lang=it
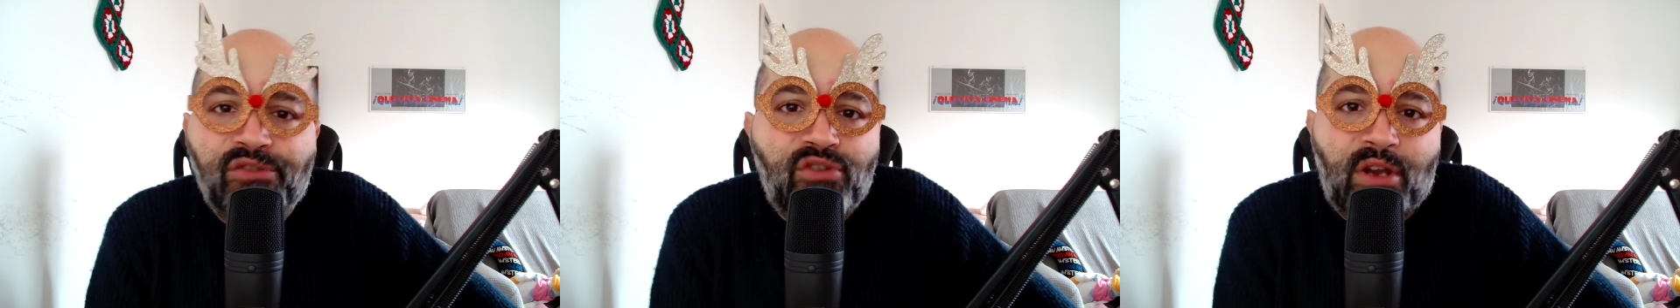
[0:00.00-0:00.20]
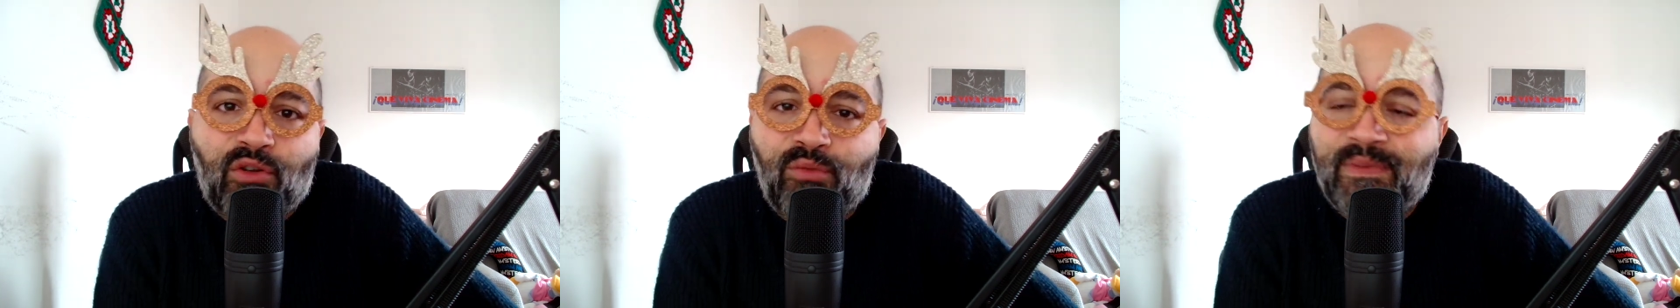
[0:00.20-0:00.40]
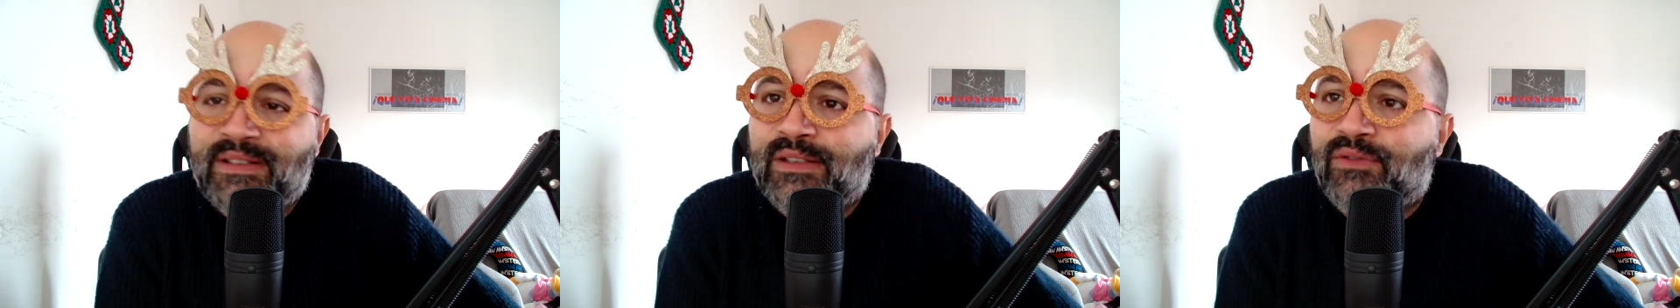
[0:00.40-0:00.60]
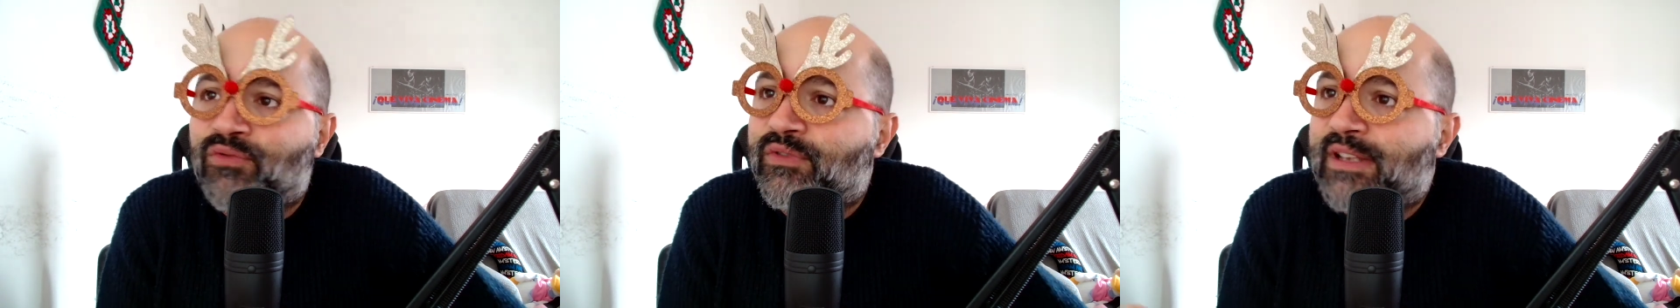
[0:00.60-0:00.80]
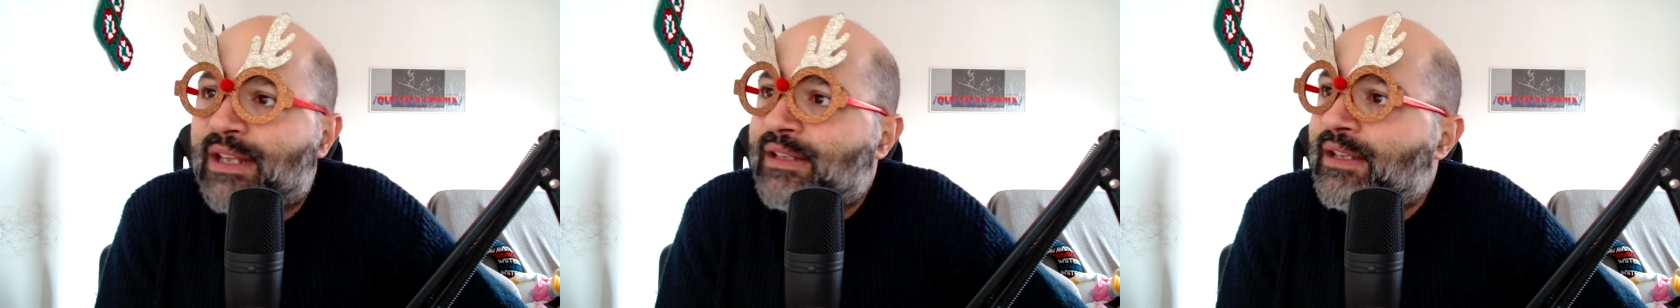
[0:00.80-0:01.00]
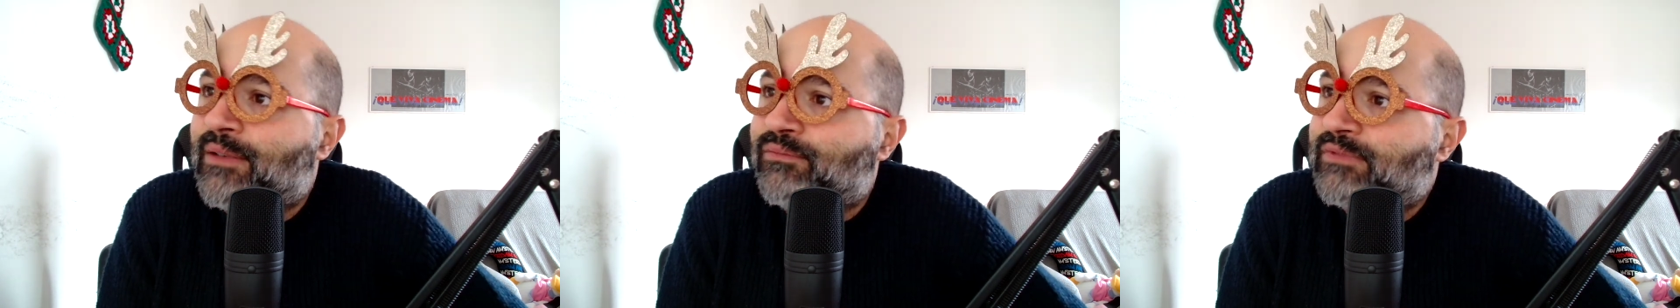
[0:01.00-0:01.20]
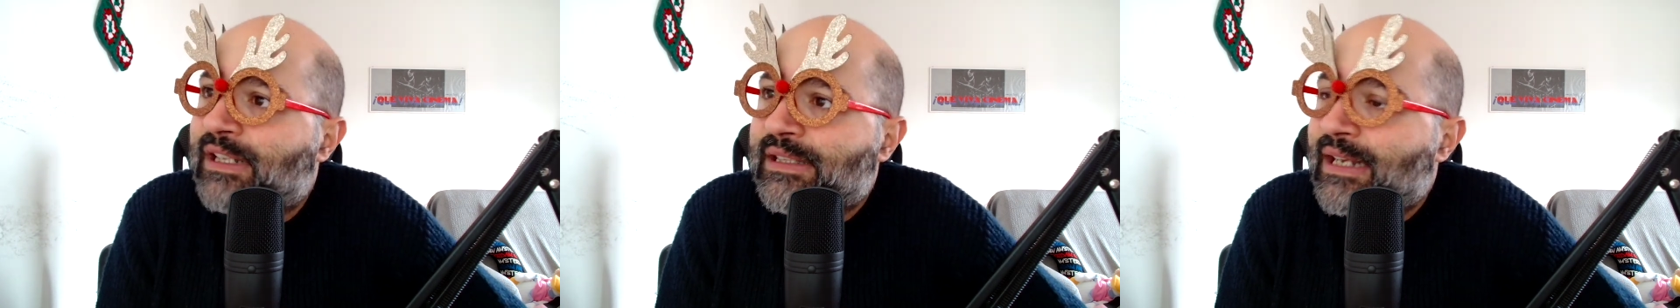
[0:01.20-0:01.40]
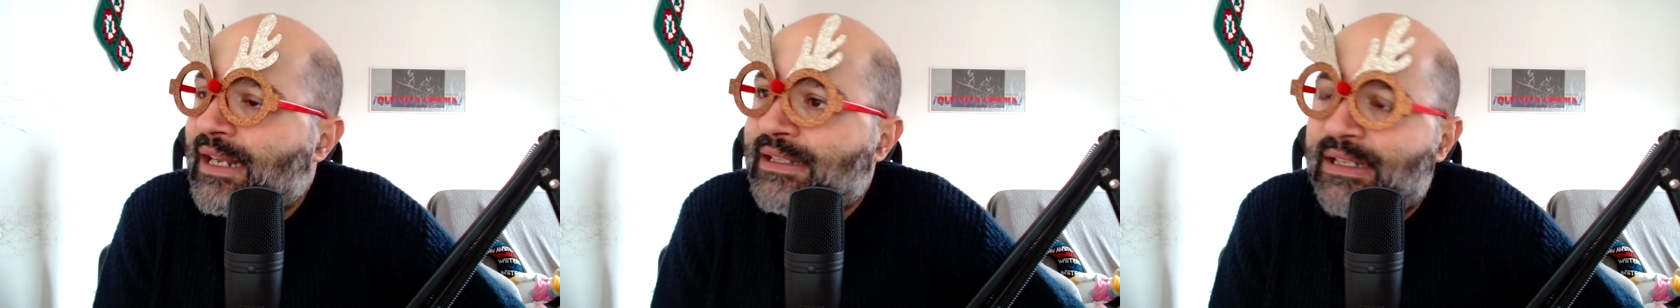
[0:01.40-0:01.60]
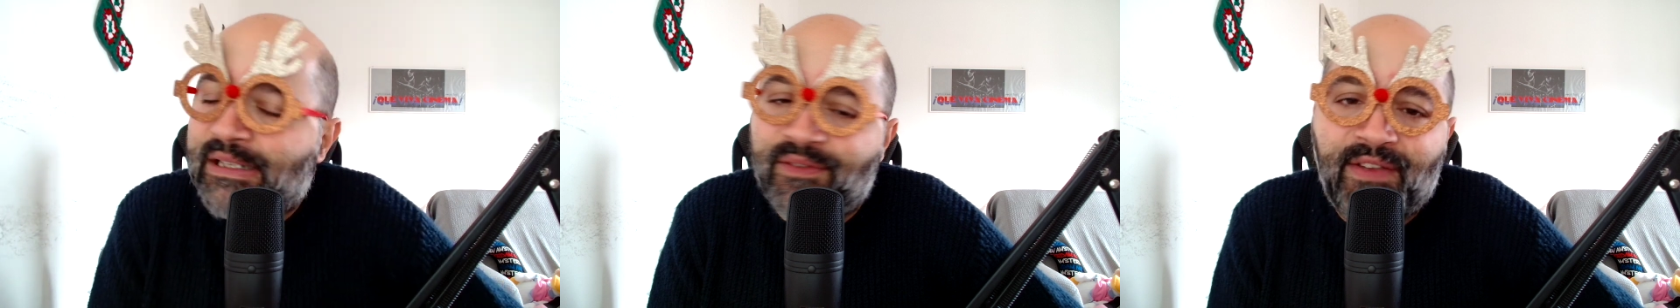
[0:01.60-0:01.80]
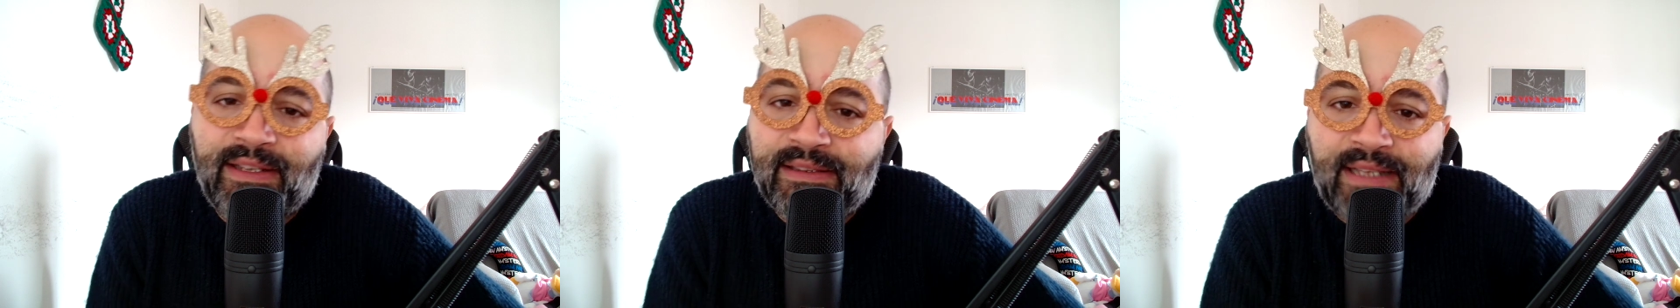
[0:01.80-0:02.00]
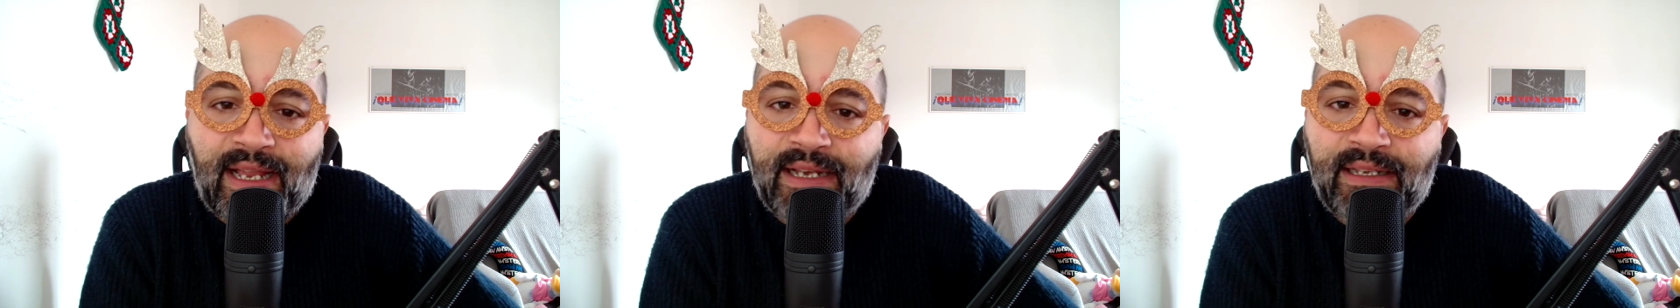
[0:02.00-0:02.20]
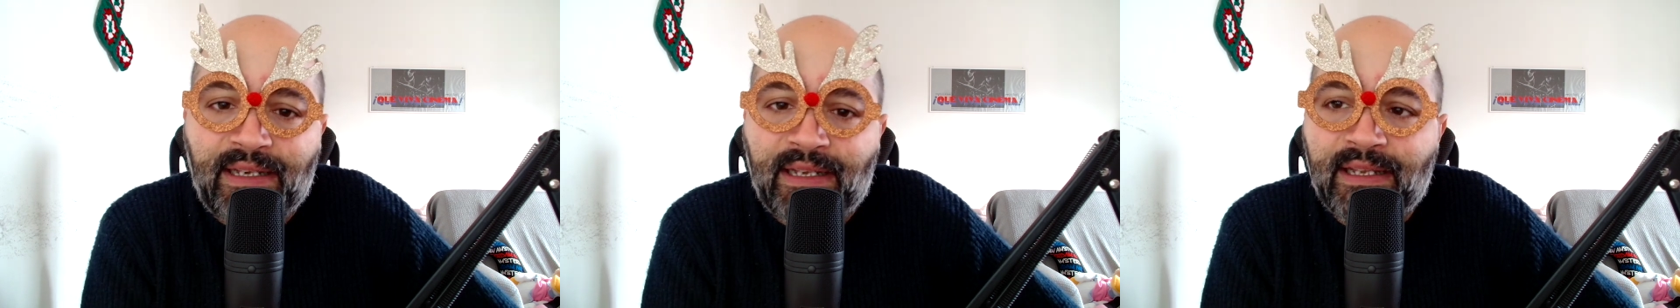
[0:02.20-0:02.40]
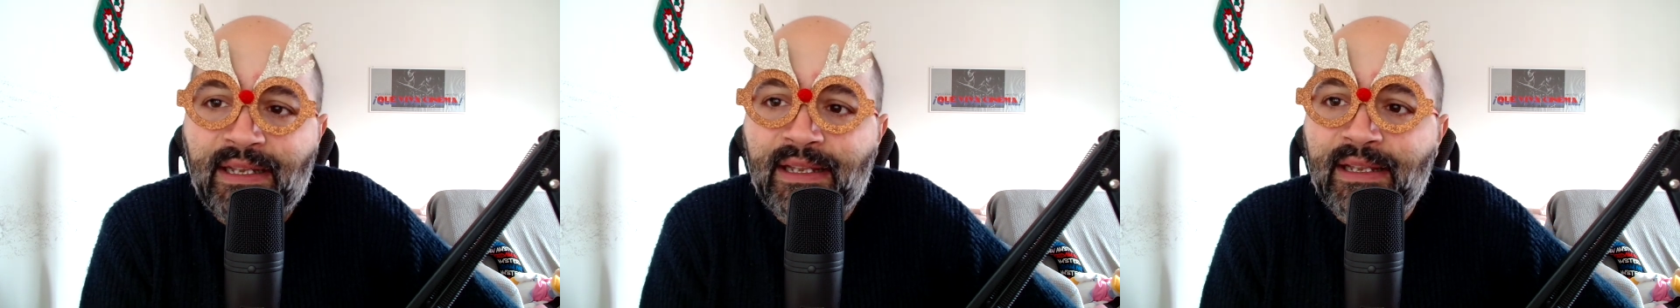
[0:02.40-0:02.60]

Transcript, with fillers: cioè come se tu chiedi a un atleta di 20 anni,